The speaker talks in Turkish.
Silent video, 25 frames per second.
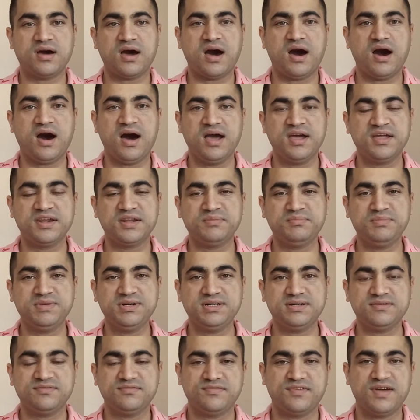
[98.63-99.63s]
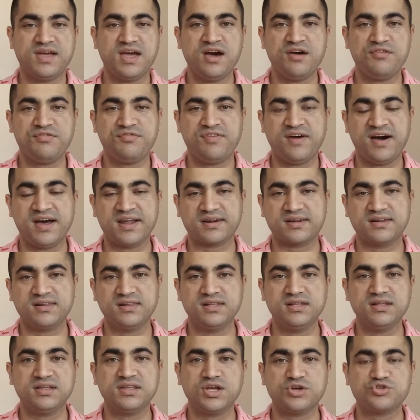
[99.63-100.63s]
ayrımı veya
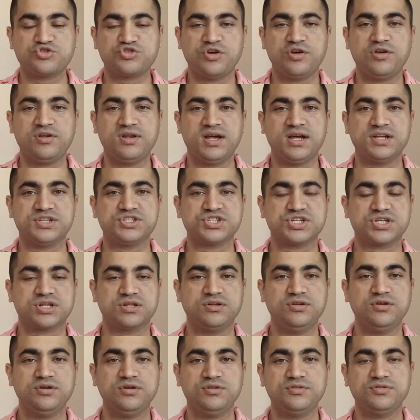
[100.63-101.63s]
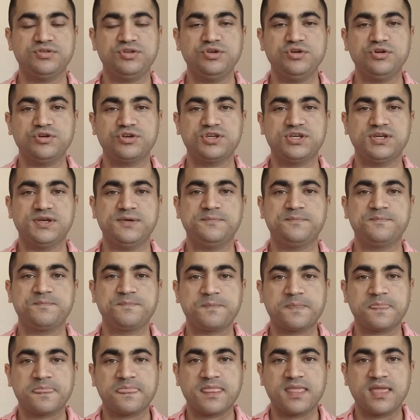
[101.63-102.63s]
farklılığı da şöyle açıklıyor. Diyor ki
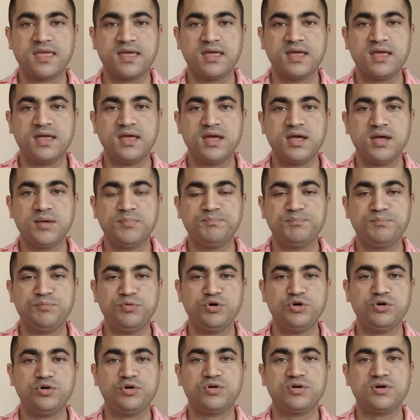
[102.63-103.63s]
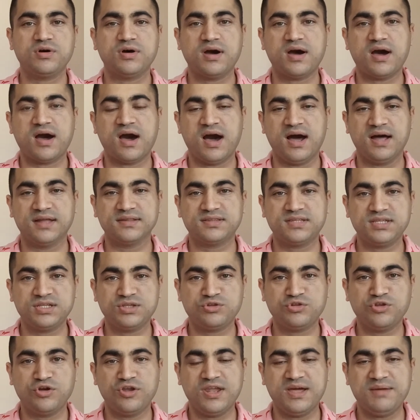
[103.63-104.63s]
bu
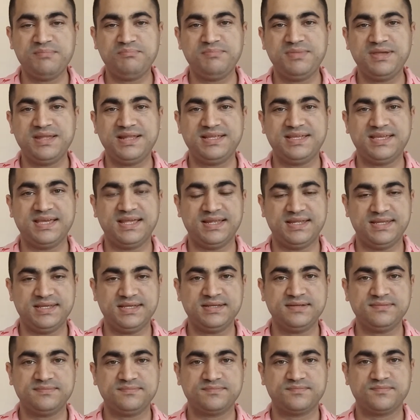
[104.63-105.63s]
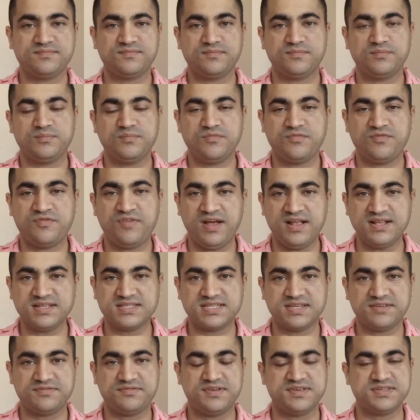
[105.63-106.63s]
antik dönem bilgeliği,
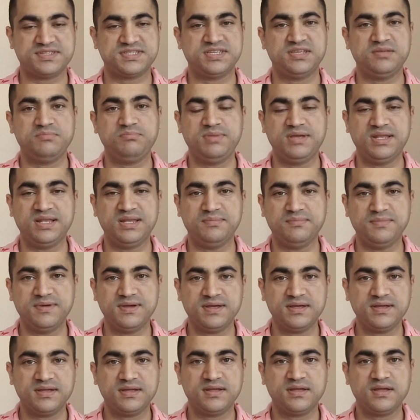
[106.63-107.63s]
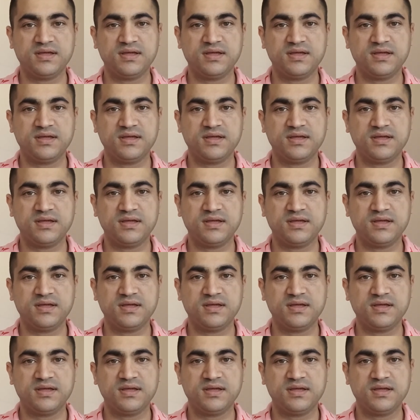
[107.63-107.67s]
felsefesi, bilimi